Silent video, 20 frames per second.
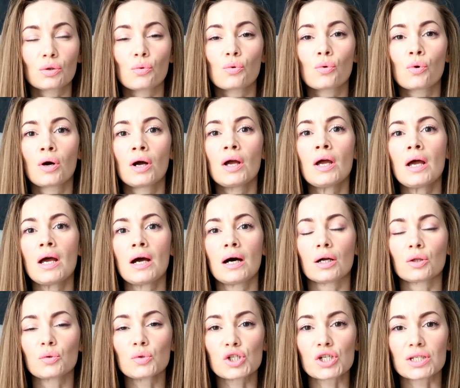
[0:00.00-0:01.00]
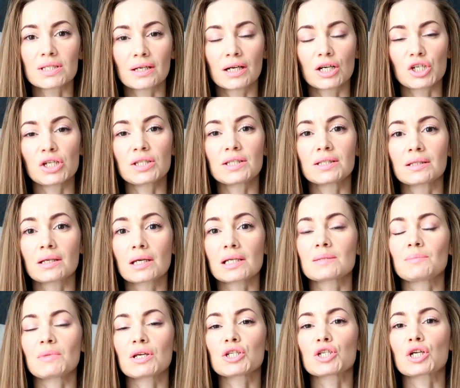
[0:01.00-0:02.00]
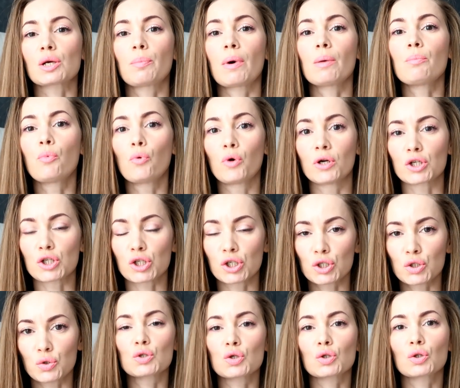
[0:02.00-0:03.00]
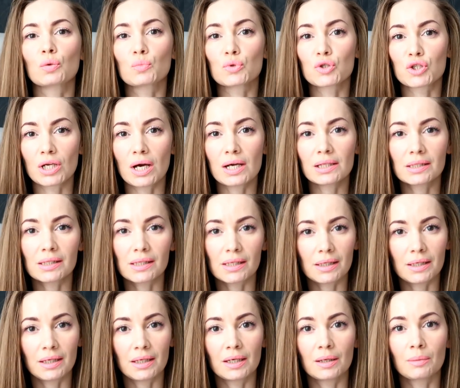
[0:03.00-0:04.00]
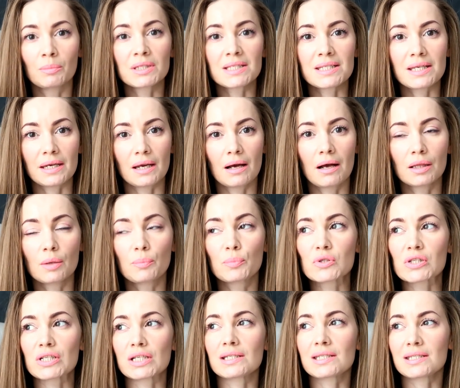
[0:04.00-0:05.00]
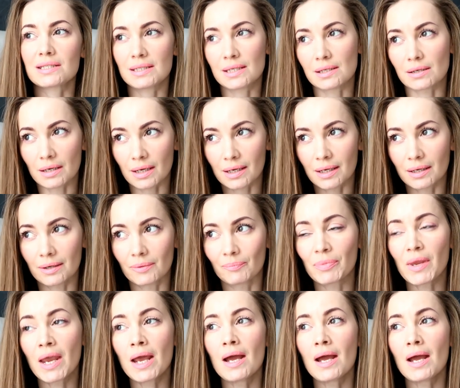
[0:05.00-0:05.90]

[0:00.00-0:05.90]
то лучше закажите на размерчик побольше, с учетом усадки материала, стояла после стирки.